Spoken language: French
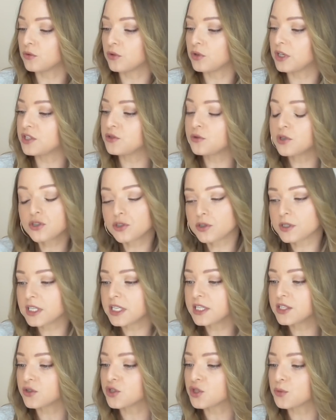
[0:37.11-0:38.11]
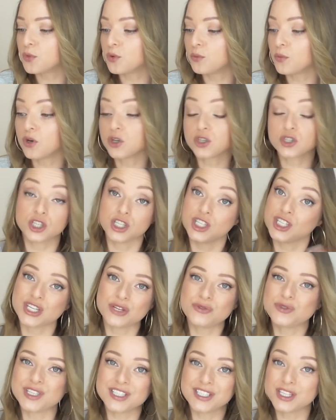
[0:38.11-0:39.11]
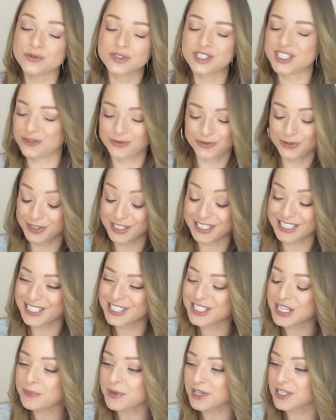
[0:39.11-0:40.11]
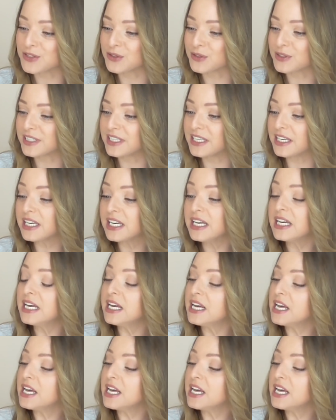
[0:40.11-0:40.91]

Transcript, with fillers: Donc la celui que j'utilise en ce moment et que j'ai déjà utilisé, que je vous ai déjà présenté,